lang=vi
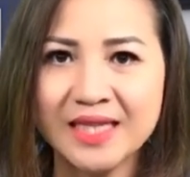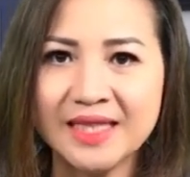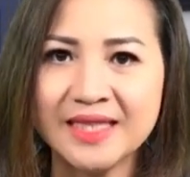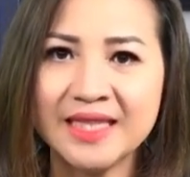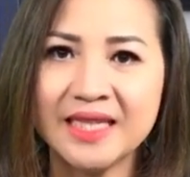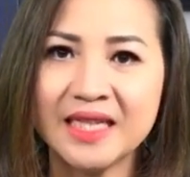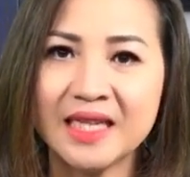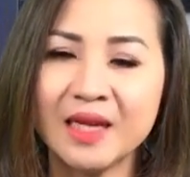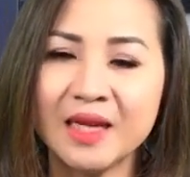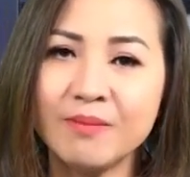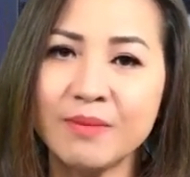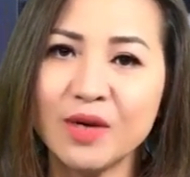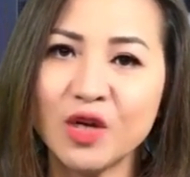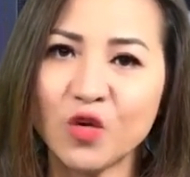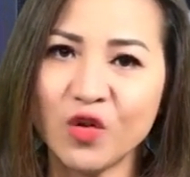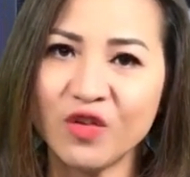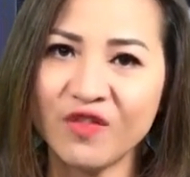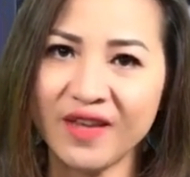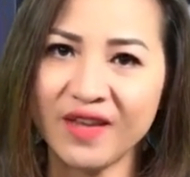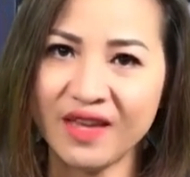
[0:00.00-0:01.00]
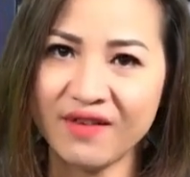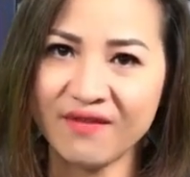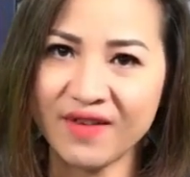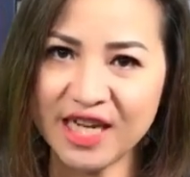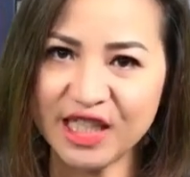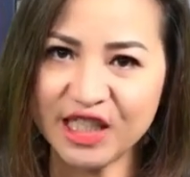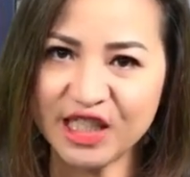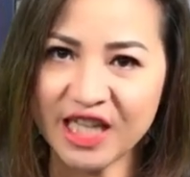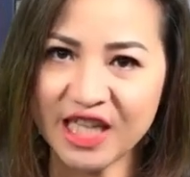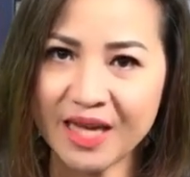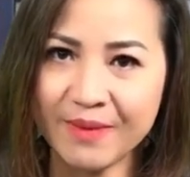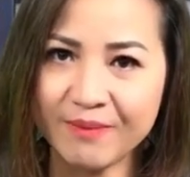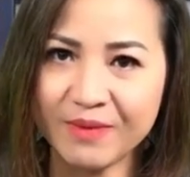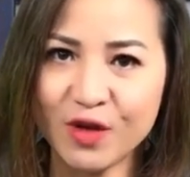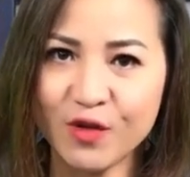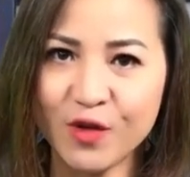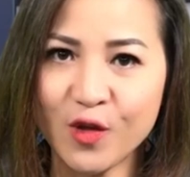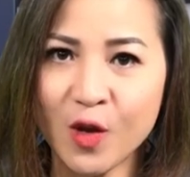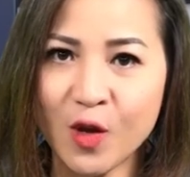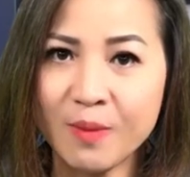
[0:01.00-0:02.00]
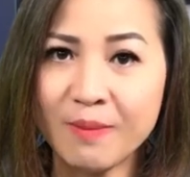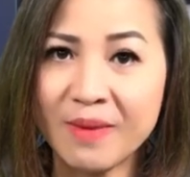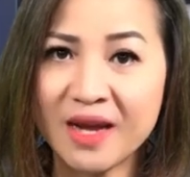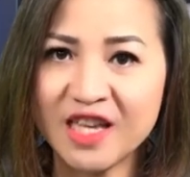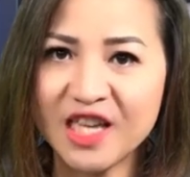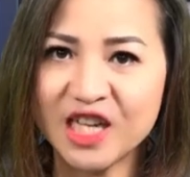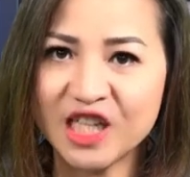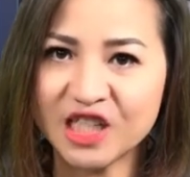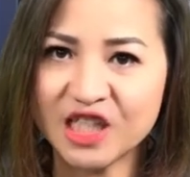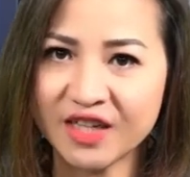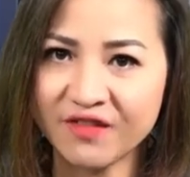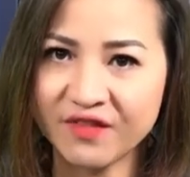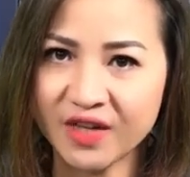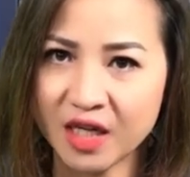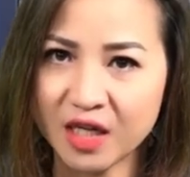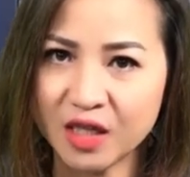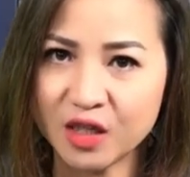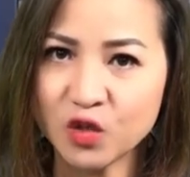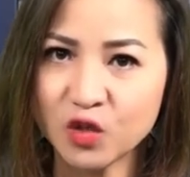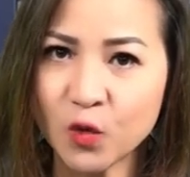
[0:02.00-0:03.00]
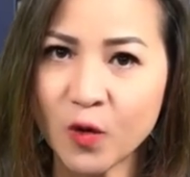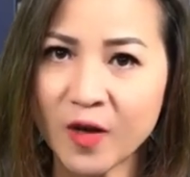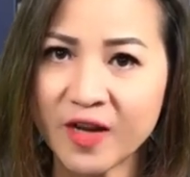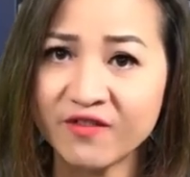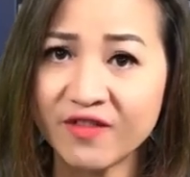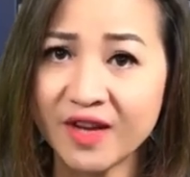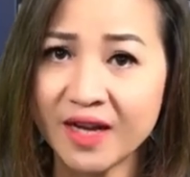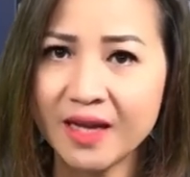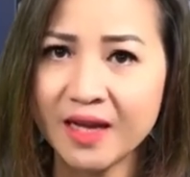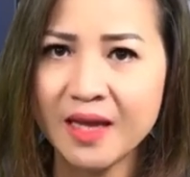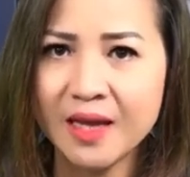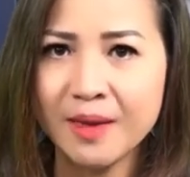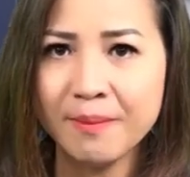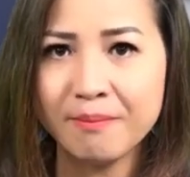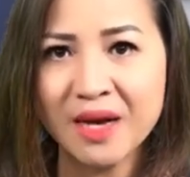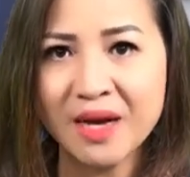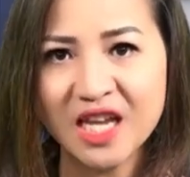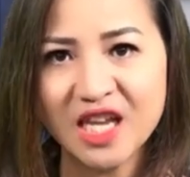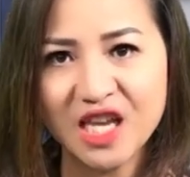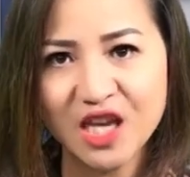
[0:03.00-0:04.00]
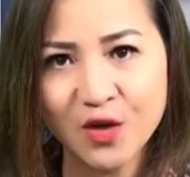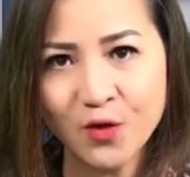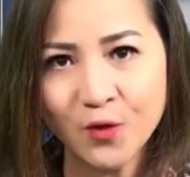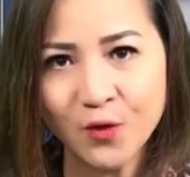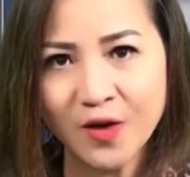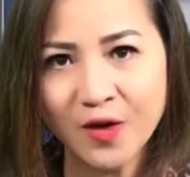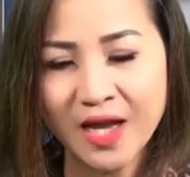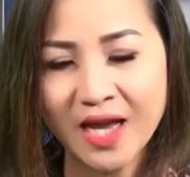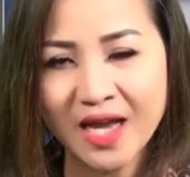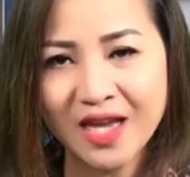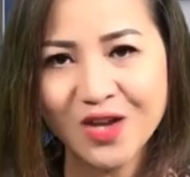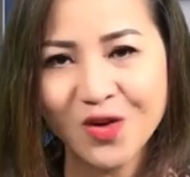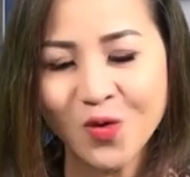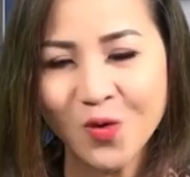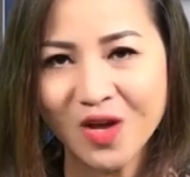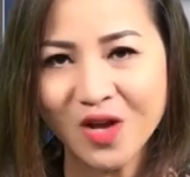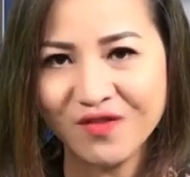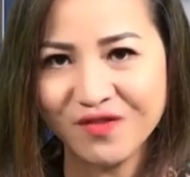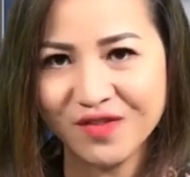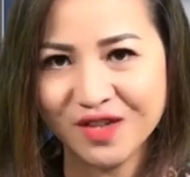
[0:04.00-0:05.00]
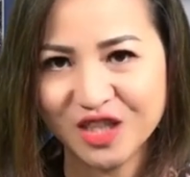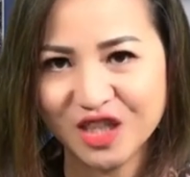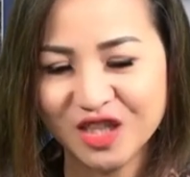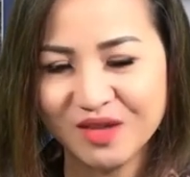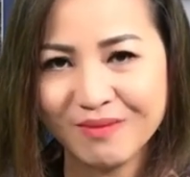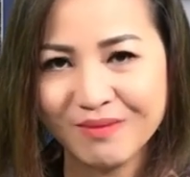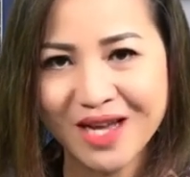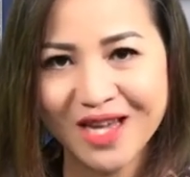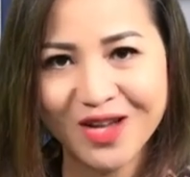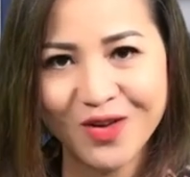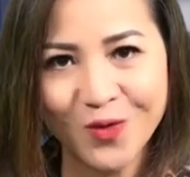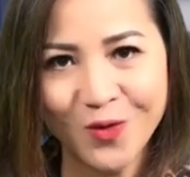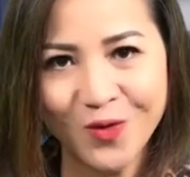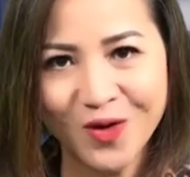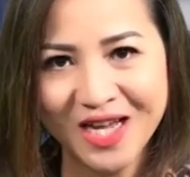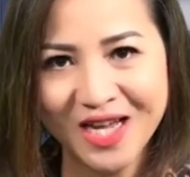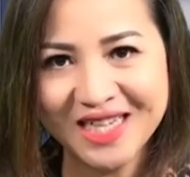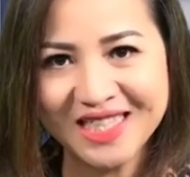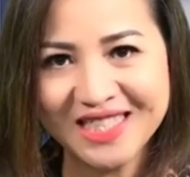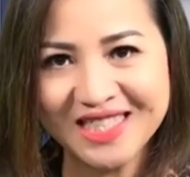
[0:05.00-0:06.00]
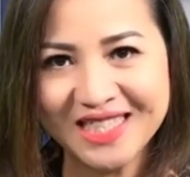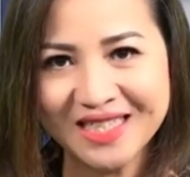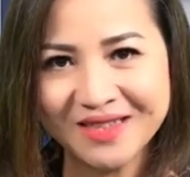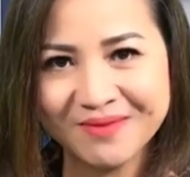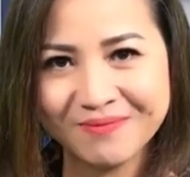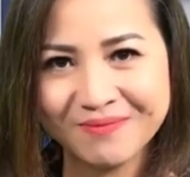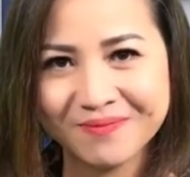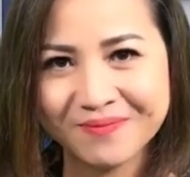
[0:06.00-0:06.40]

Xin kính mời quý vị và anh chị em theo dõi bản dịch sang Việt ngữ toàn văn bài diễn của Ngài qua phần trình bày của anh chị.